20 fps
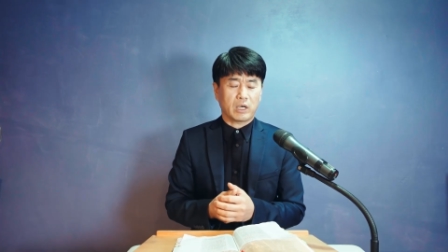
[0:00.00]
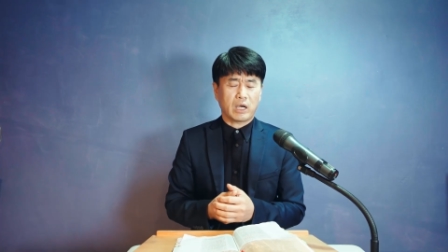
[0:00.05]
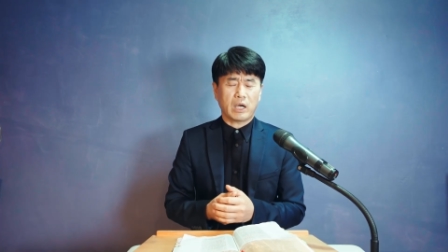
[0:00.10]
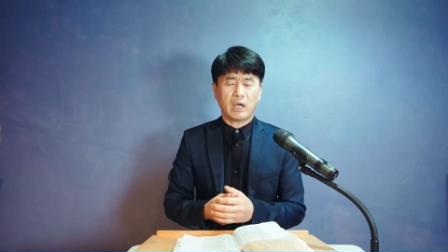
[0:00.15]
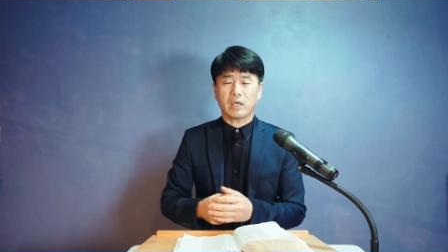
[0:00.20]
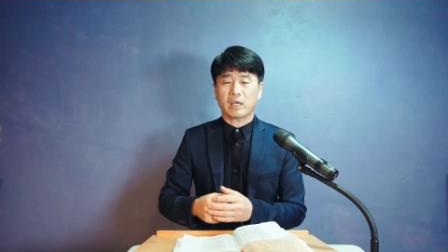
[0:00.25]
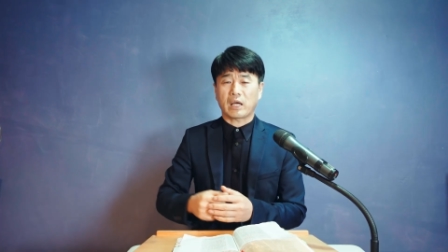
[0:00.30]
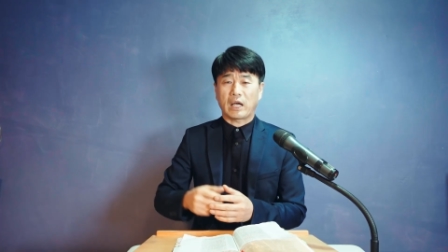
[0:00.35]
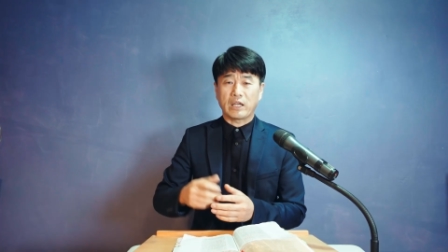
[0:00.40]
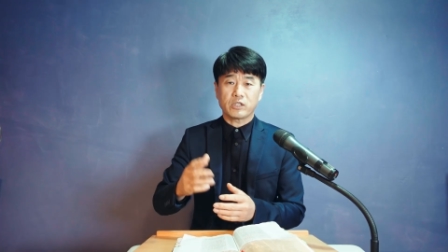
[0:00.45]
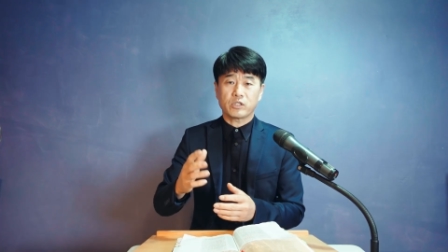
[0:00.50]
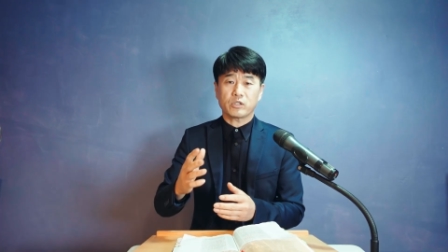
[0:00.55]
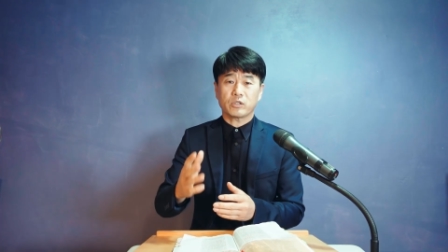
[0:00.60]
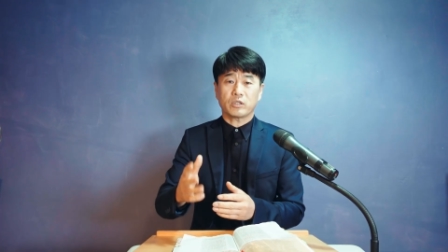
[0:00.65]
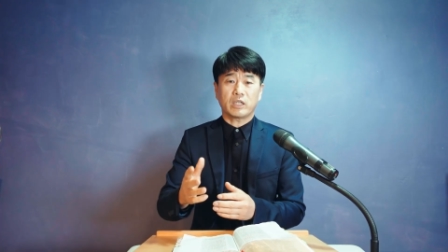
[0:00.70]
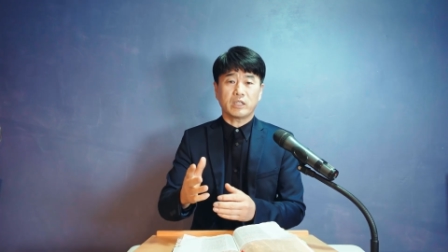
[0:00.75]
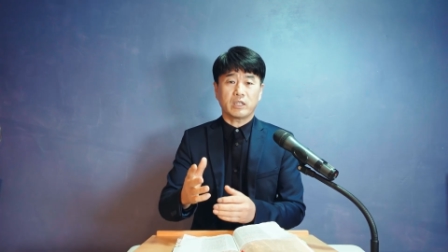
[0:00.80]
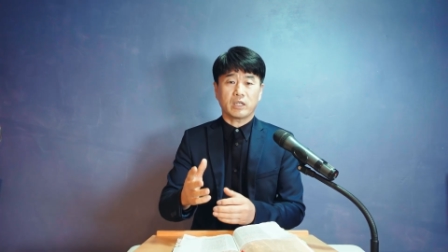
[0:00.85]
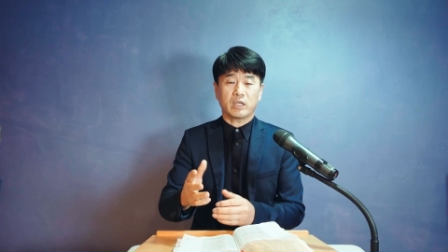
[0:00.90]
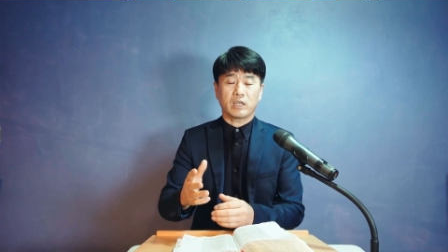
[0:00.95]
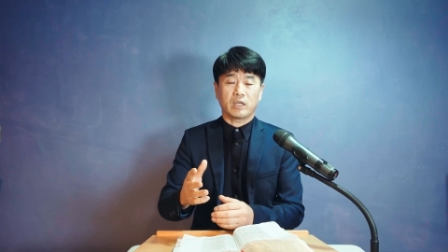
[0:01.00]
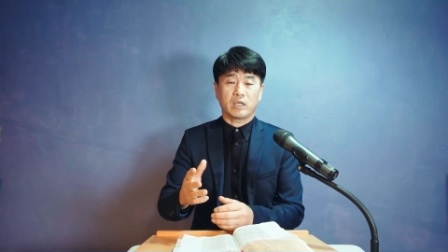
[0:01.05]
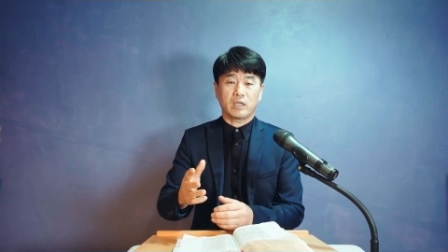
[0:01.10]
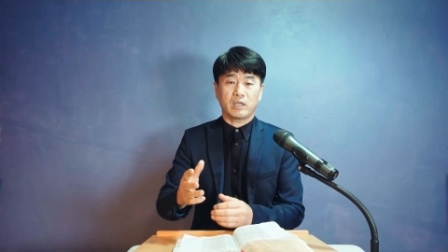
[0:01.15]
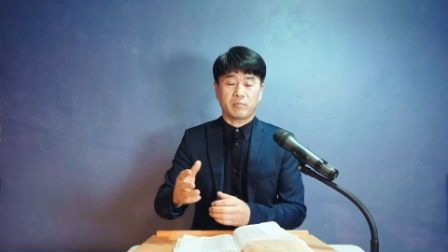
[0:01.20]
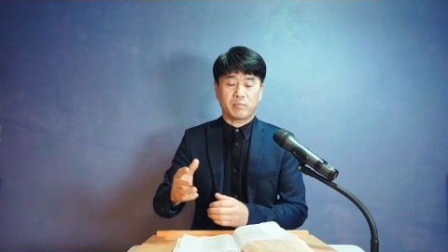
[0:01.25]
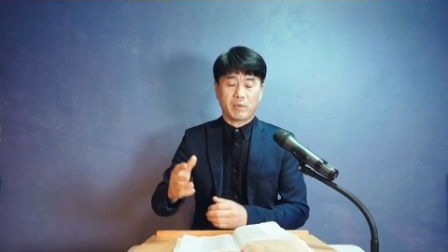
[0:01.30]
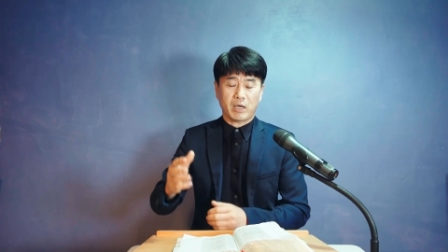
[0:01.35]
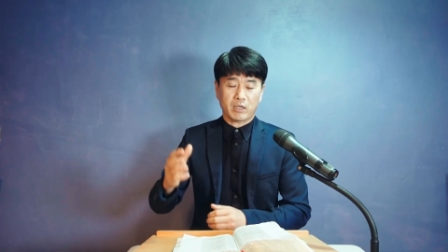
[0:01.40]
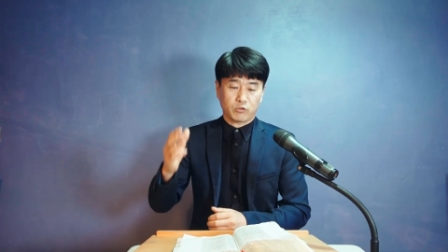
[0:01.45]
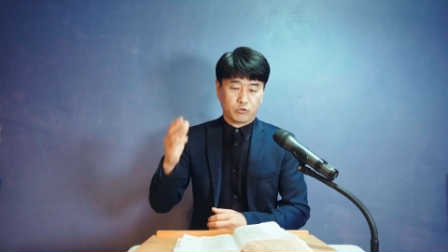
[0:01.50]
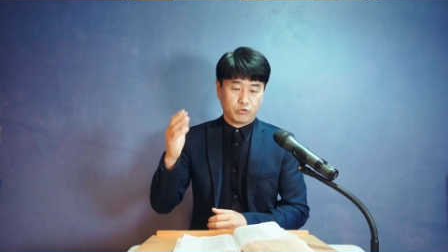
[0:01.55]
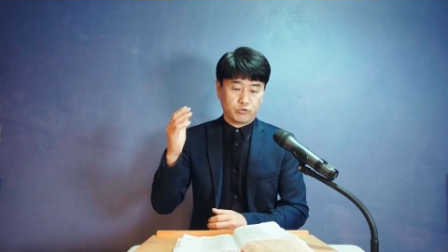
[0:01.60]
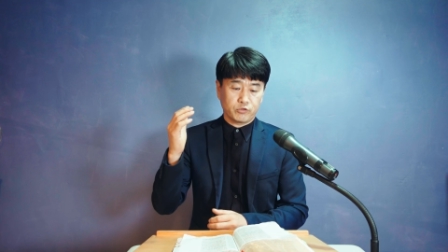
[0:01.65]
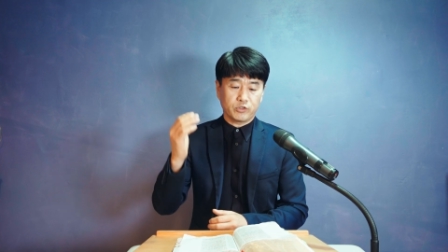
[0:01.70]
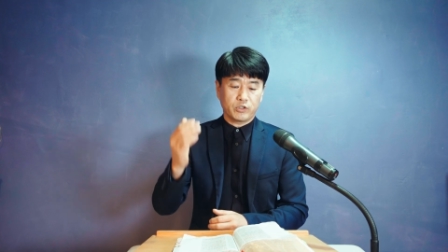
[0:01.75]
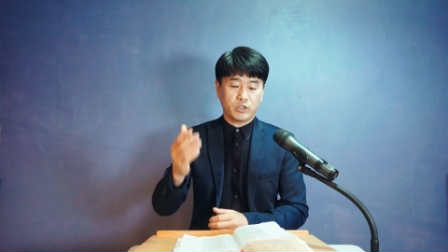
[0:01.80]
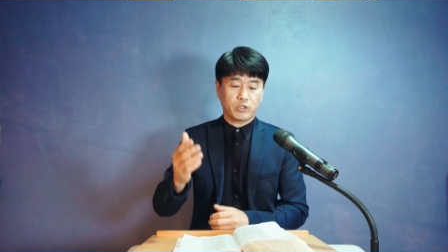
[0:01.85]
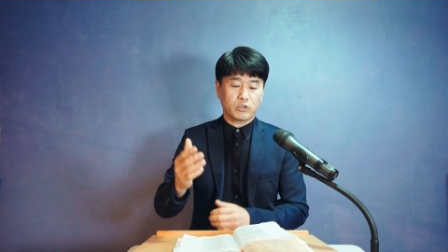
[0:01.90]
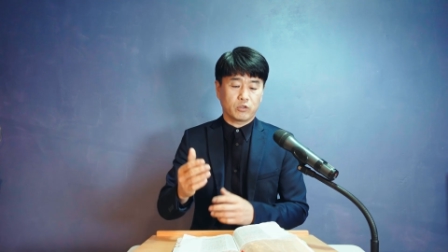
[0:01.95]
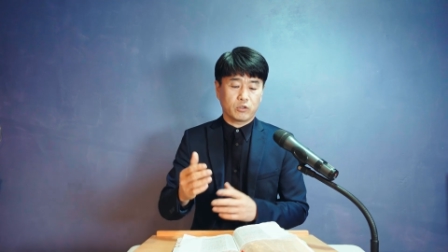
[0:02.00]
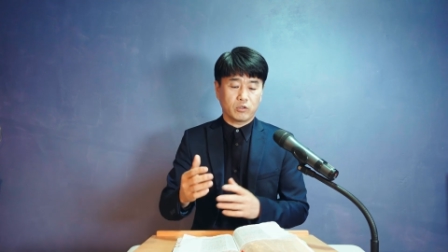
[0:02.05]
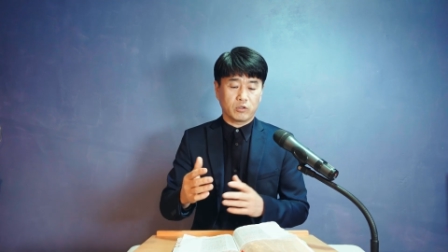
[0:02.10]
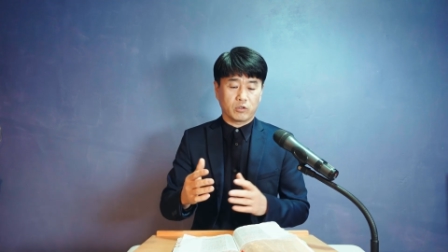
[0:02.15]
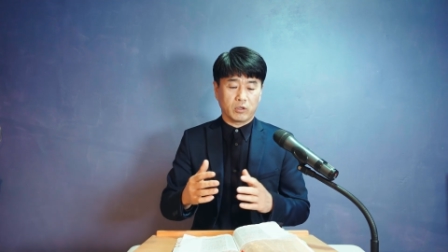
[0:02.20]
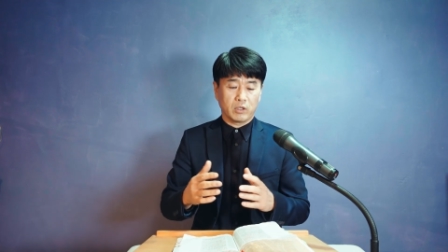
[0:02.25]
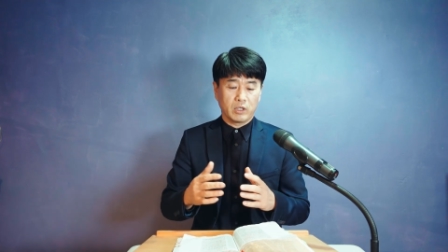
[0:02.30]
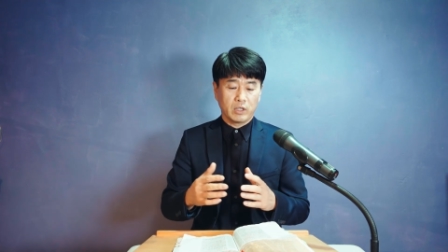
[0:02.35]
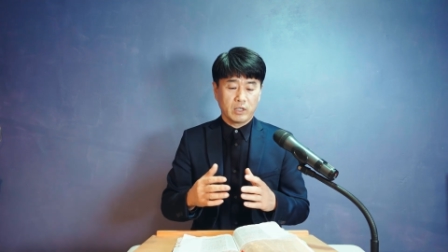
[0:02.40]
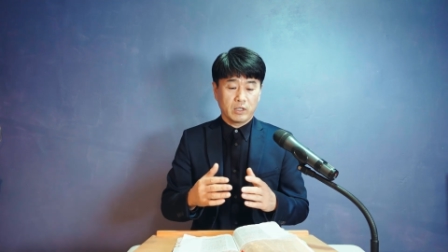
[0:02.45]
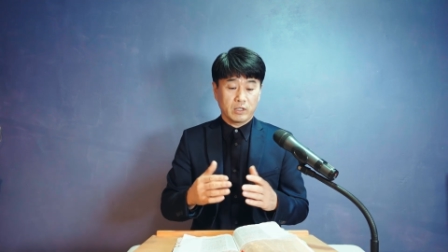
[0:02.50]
아, 간청하니까 막 두드리고,